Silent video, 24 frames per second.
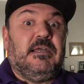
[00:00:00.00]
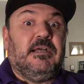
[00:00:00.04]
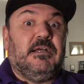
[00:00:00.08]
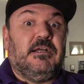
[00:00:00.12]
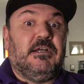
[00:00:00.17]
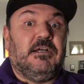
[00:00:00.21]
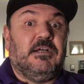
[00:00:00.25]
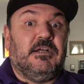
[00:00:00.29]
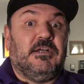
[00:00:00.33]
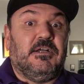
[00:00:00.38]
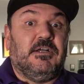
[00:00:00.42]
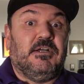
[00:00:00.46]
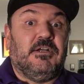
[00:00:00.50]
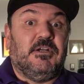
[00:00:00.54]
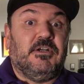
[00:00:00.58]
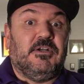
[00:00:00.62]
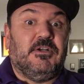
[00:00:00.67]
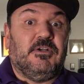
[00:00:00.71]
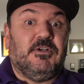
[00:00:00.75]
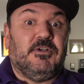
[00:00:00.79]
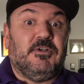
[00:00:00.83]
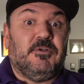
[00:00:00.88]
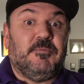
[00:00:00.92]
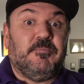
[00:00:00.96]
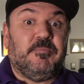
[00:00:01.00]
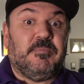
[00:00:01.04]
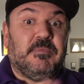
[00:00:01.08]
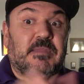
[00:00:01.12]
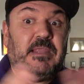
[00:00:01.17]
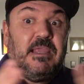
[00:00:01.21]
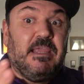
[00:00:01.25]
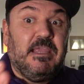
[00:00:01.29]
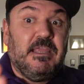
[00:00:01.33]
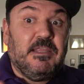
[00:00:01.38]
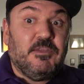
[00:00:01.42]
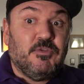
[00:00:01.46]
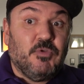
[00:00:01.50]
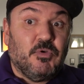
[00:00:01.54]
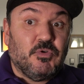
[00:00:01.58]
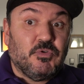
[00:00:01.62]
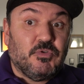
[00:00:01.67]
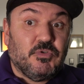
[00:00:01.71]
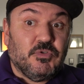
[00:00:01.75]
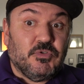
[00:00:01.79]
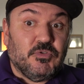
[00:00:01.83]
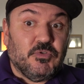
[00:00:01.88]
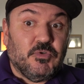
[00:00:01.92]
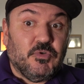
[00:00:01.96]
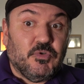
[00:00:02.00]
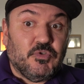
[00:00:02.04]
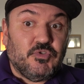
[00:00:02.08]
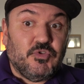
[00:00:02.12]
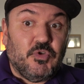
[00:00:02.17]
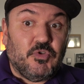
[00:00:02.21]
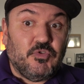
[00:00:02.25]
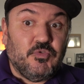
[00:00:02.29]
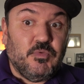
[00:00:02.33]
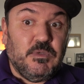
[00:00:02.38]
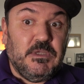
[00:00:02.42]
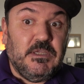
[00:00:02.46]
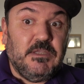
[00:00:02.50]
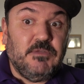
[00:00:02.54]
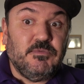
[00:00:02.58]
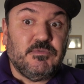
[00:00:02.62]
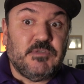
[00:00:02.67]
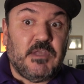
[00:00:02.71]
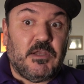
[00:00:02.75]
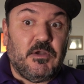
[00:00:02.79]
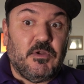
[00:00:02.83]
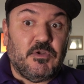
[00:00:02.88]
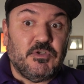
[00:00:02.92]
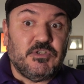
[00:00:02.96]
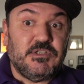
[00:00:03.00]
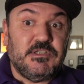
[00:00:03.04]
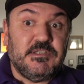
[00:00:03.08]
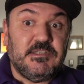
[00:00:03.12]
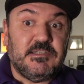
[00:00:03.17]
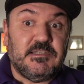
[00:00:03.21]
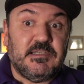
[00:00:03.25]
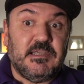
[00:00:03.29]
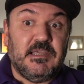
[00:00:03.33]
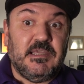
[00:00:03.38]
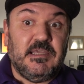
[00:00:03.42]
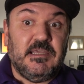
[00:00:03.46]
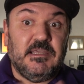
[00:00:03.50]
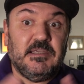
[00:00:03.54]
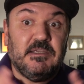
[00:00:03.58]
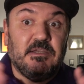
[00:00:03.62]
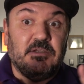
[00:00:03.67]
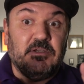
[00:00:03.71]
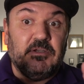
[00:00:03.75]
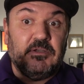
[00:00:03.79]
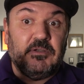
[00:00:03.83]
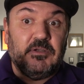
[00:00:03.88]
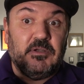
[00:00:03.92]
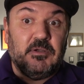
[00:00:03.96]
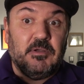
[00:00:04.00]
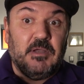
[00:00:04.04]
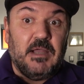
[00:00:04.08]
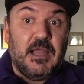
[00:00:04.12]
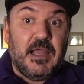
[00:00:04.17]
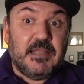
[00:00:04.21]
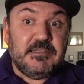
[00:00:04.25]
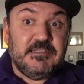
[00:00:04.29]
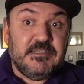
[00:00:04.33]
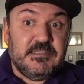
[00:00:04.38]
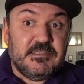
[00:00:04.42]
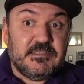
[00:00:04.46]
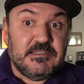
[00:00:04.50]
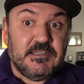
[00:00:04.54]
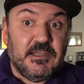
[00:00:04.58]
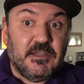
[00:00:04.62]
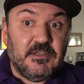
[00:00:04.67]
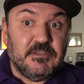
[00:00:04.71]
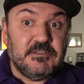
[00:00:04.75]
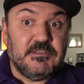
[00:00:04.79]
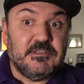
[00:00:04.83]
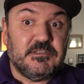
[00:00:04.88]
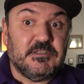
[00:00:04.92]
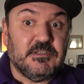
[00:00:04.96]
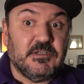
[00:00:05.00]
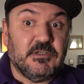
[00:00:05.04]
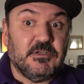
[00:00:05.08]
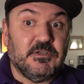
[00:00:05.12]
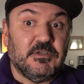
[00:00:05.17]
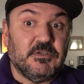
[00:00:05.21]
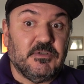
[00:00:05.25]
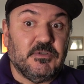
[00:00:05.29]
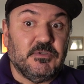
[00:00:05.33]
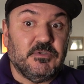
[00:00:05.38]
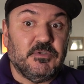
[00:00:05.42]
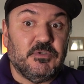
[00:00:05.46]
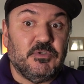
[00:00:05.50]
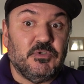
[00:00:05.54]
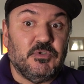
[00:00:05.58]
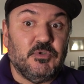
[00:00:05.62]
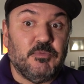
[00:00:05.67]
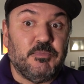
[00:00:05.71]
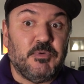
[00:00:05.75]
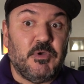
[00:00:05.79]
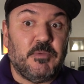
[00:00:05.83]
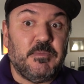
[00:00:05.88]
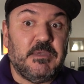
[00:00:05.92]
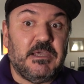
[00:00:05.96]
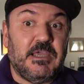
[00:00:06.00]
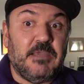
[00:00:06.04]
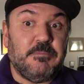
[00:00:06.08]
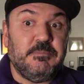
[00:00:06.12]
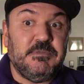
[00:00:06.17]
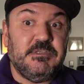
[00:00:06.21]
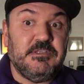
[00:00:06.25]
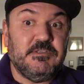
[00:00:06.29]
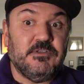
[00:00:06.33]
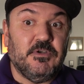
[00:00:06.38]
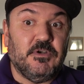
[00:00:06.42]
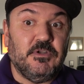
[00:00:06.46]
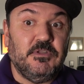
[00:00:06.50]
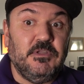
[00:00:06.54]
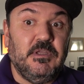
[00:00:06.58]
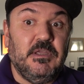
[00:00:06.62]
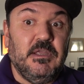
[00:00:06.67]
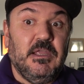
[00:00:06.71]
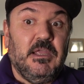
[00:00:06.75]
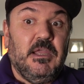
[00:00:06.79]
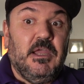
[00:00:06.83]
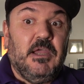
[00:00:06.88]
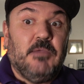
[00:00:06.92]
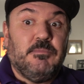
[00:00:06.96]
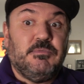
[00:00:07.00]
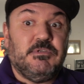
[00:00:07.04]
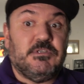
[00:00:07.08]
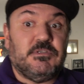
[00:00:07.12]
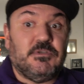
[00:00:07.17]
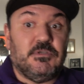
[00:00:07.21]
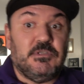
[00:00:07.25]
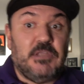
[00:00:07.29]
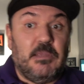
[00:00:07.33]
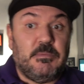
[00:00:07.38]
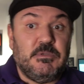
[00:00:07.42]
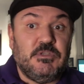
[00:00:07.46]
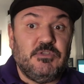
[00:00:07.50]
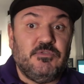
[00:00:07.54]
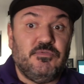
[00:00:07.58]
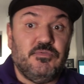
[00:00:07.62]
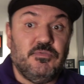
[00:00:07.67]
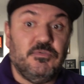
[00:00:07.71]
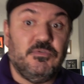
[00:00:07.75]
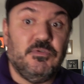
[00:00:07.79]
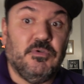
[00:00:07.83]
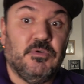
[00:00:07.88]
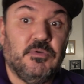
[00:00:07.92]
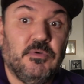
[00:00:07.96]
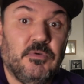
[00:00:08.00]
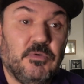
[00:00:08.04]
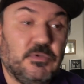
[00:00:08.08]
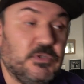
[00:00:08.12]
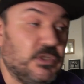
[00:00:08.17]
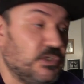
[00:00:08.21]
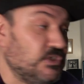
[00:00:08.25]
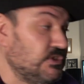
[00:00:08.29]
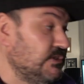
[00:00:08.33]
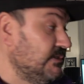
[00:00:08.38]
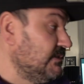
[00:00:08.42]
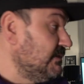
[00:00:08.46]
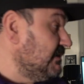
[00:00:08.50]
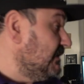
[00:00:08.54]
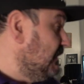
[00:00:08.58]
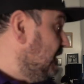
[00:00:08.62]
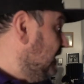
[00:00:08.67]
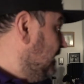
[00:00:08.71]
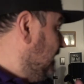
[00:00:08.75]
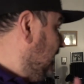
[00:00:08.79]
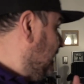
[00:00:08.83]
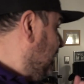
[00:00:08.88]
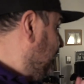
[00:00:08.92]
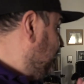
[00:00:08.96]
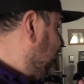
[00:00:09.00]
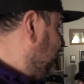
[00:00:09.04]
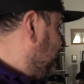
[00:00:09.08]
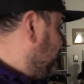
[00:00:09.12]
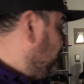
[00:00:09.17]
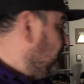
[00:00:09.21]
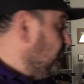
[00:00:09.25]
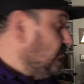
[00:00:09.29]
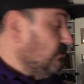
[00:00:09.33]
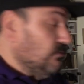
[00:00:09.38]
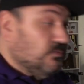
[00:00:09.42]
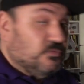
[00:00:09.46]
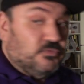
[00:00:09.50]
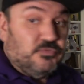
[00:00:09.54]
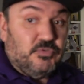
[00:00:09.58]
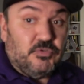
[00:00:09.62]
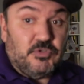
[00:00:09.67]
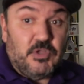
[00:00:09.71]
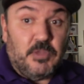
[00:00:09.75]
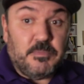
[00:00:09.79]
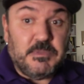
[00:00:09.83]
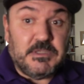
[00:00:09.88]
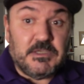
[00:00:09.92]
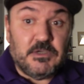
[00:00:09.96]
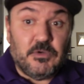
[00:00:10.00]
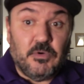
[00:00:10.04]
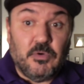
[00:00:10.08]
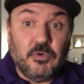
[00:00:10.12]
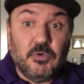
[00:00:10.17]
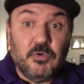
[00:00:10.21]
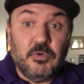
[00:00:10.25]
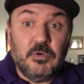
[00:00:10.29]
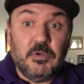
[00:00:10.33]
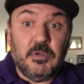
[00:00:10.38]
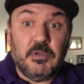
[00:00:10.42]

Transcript: Euh, et donc euh, aujourd'hui, nous allons enregistrer euh, à distance le premier épisode, puisque d'habitude on enregistrait à la maison autour d'un micro,